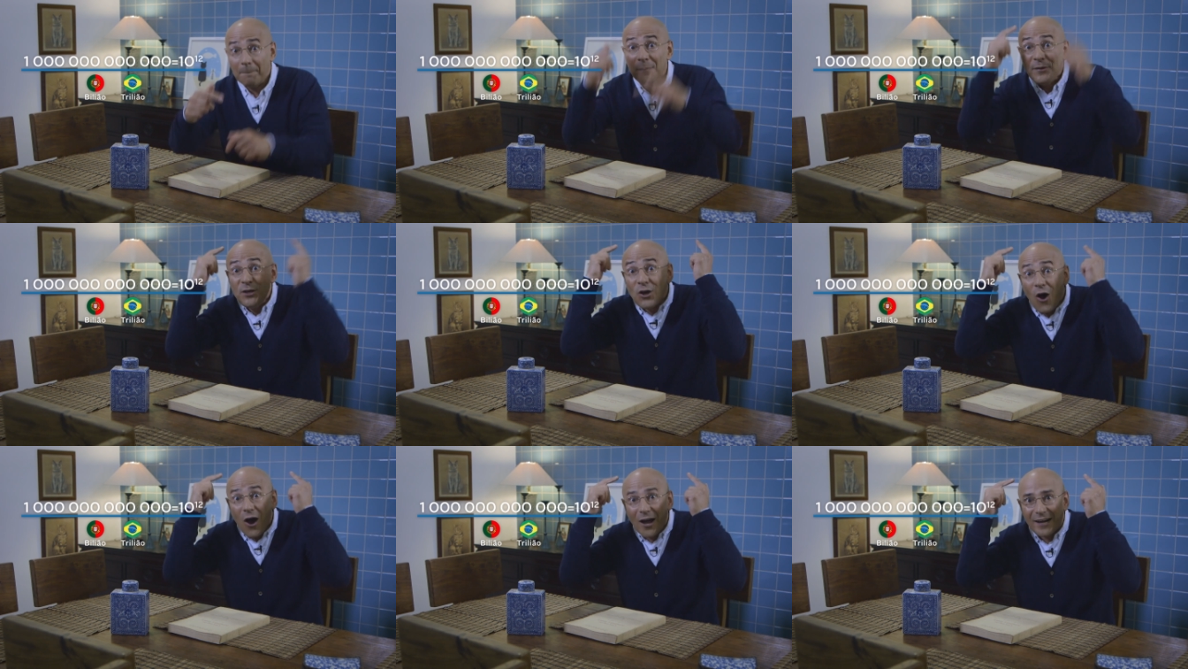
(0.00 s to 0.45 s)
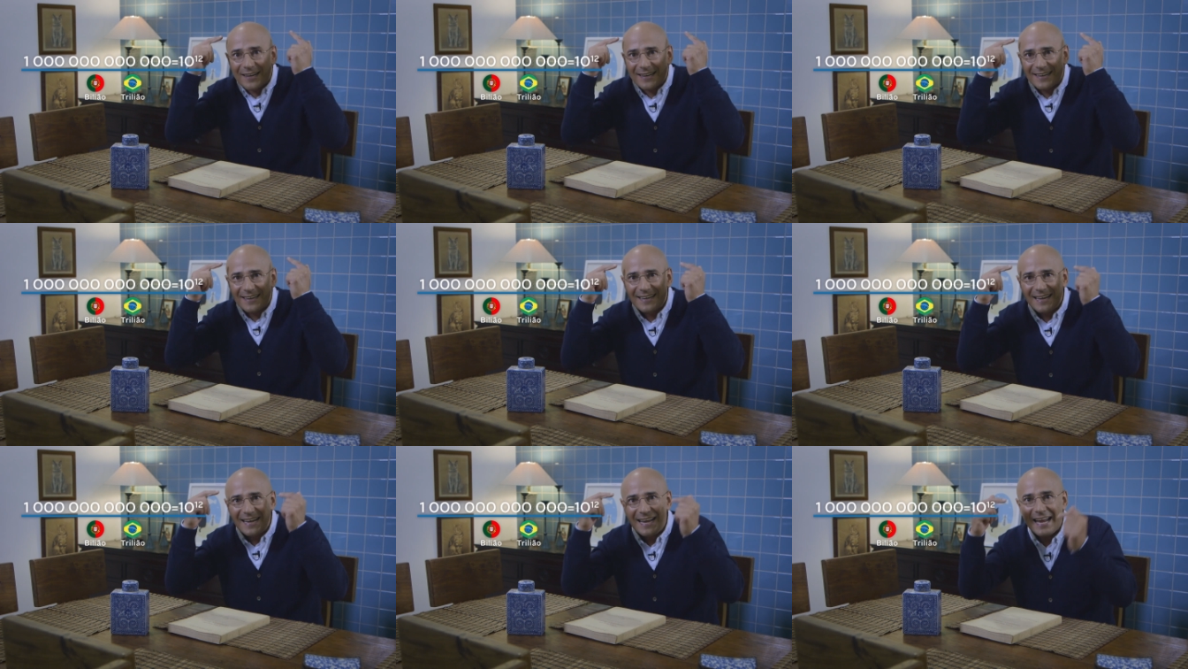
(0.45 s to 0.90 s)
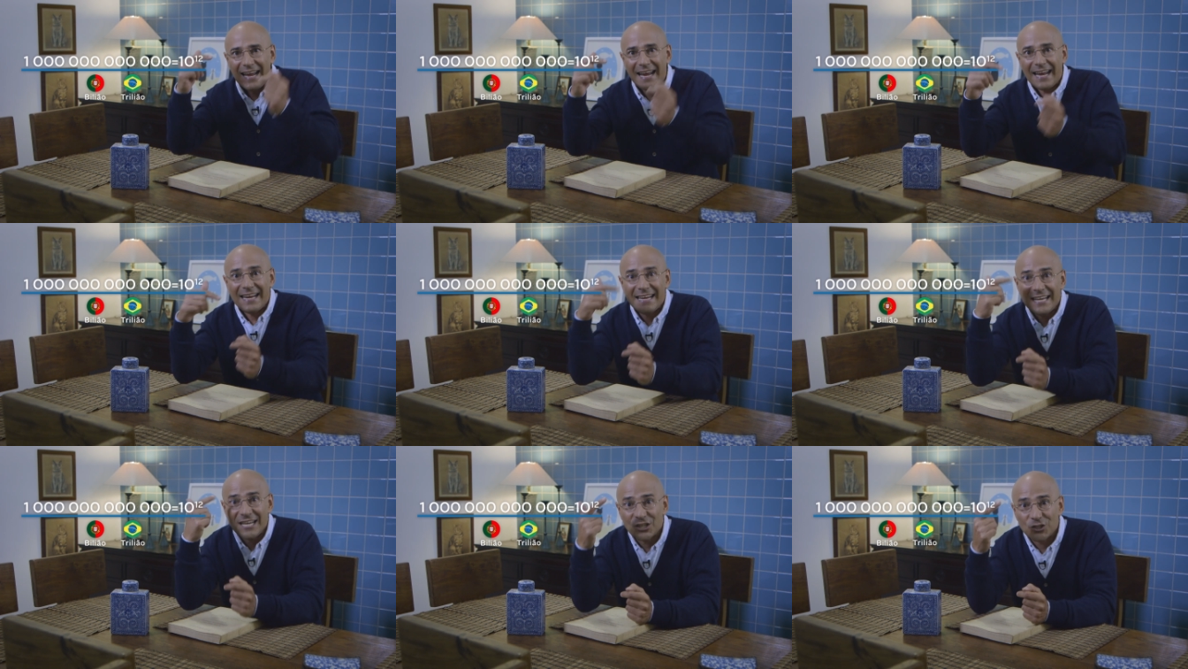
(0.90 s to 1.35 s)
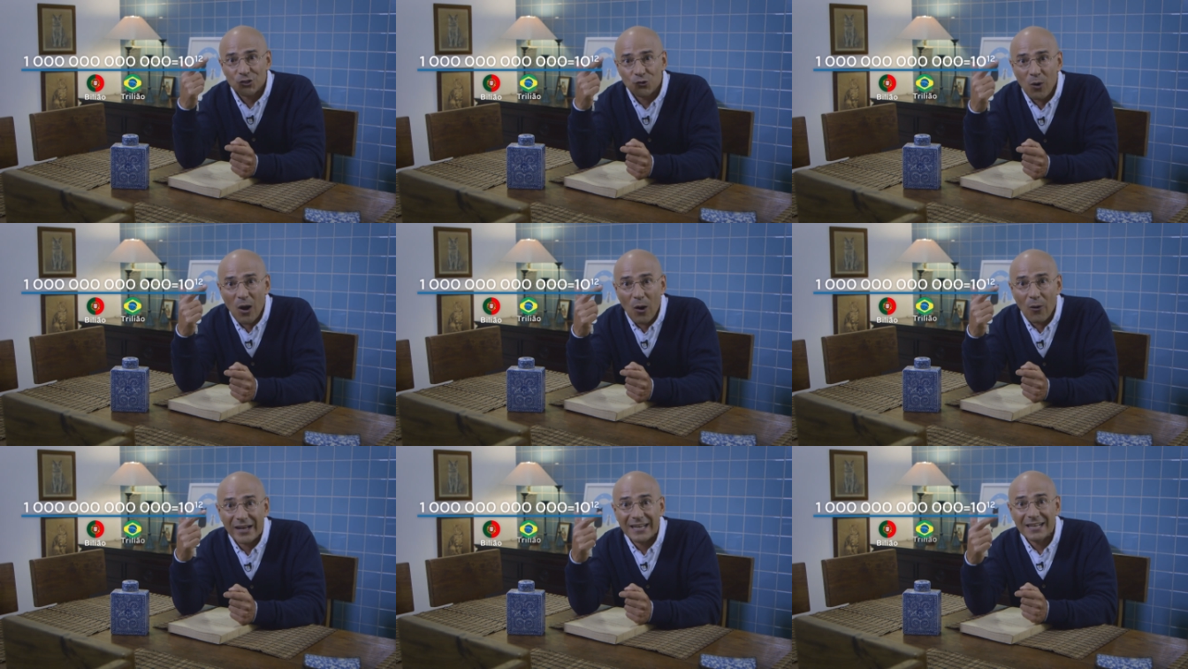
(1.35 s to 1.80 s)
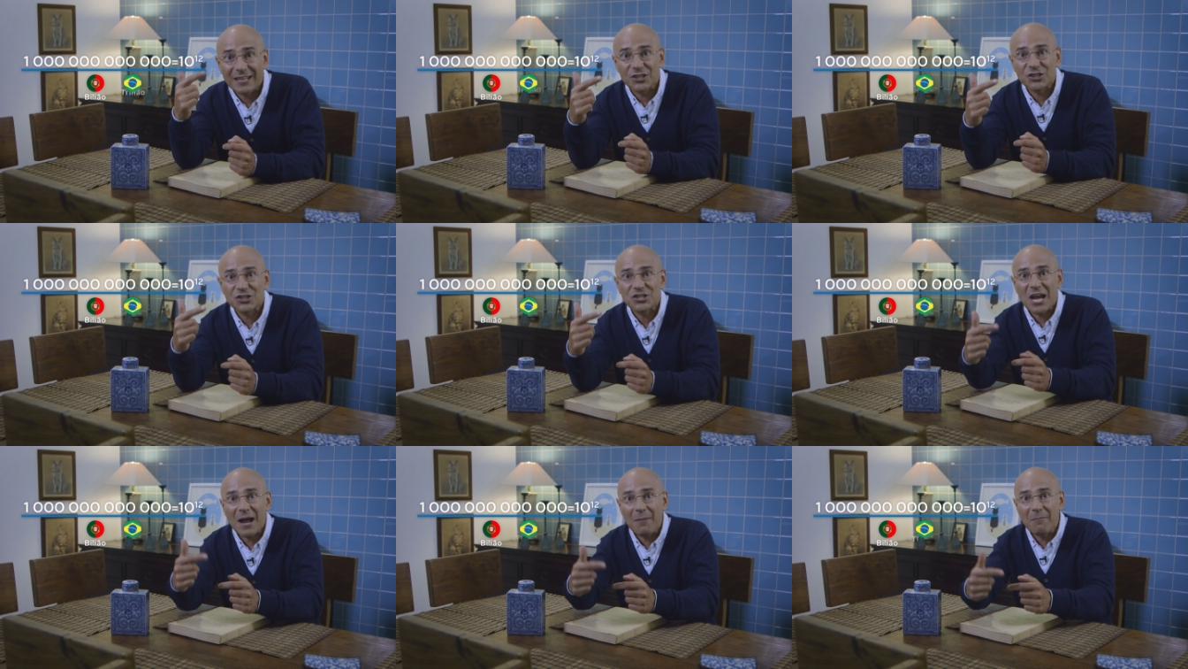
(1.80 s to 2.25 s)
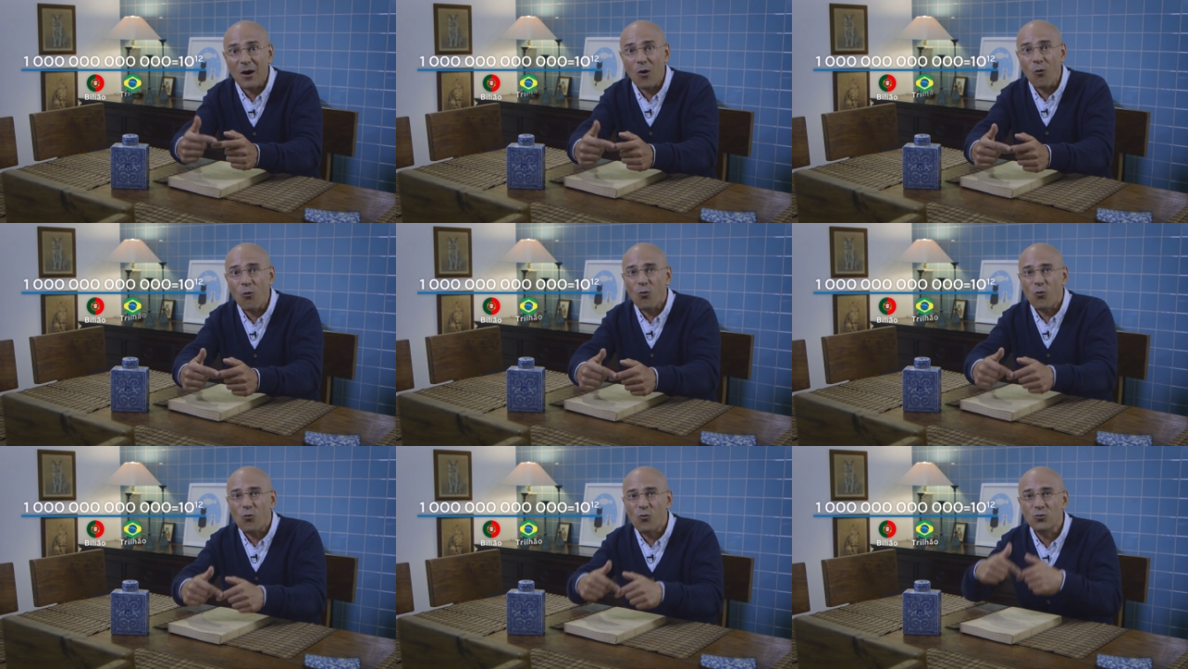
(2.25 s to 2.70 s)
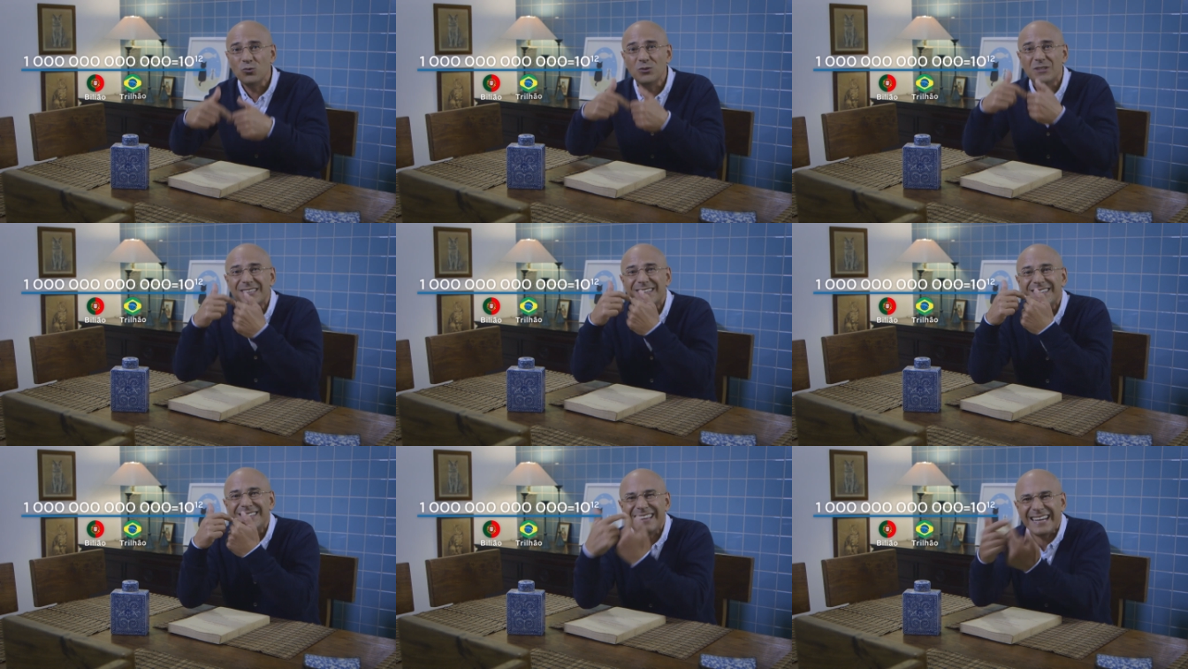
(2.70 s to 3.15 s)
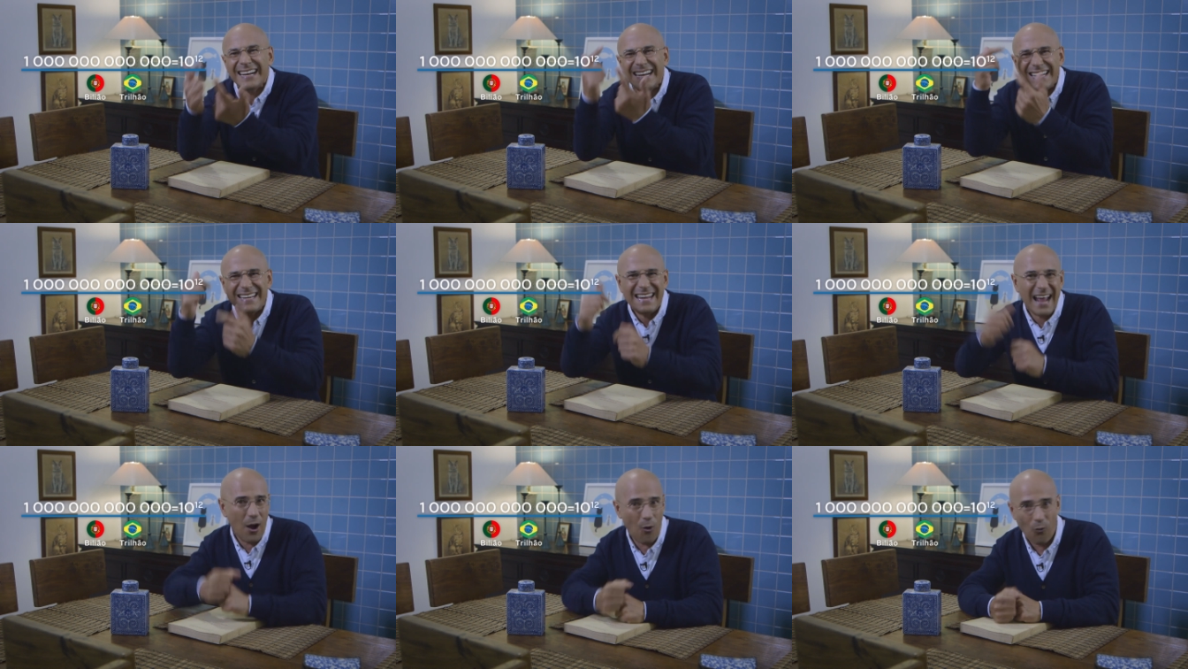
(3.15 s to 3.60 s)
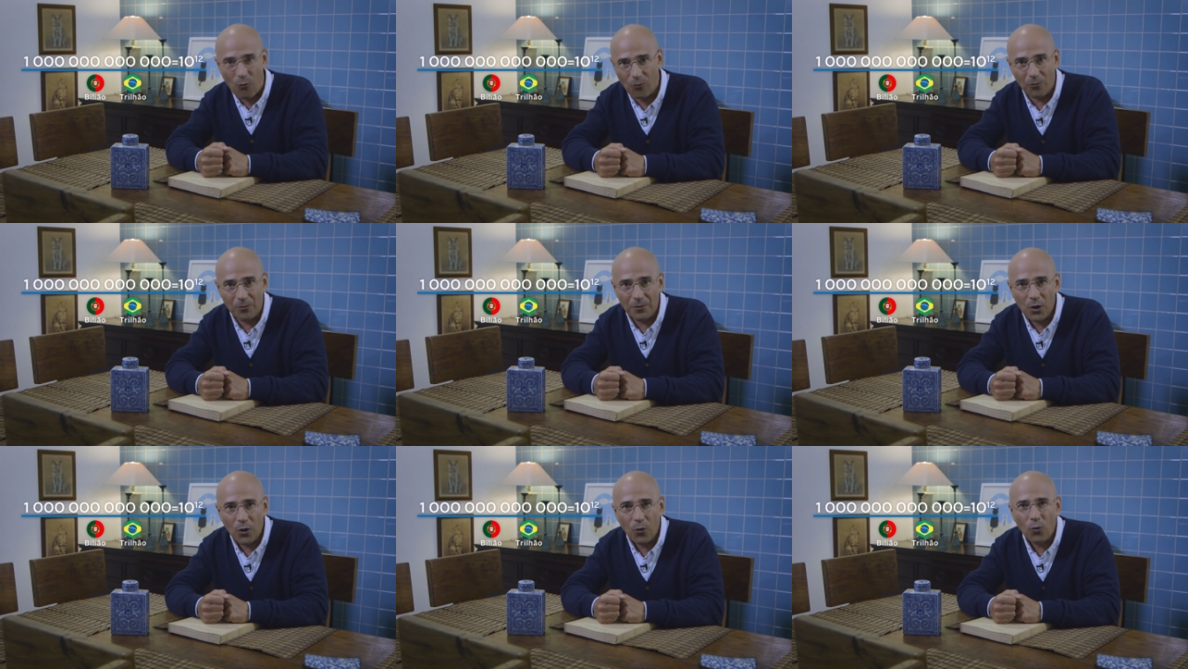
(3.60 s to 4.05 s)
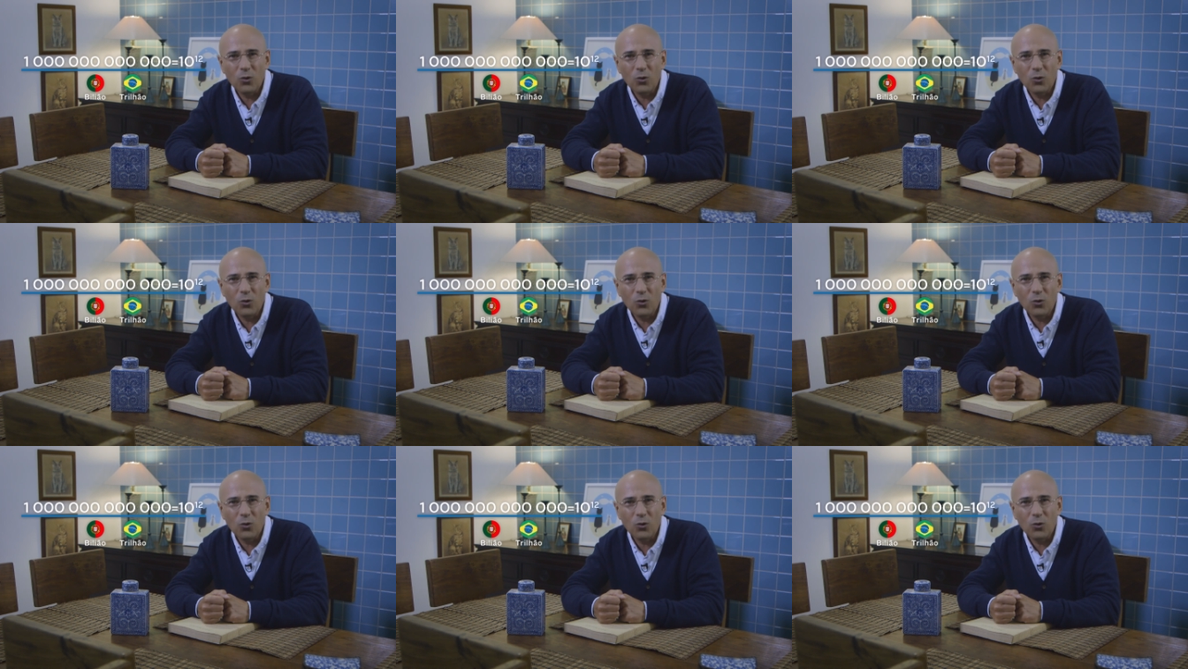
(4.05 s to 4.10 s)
Pior, isto é o que eles chamam um trilhão,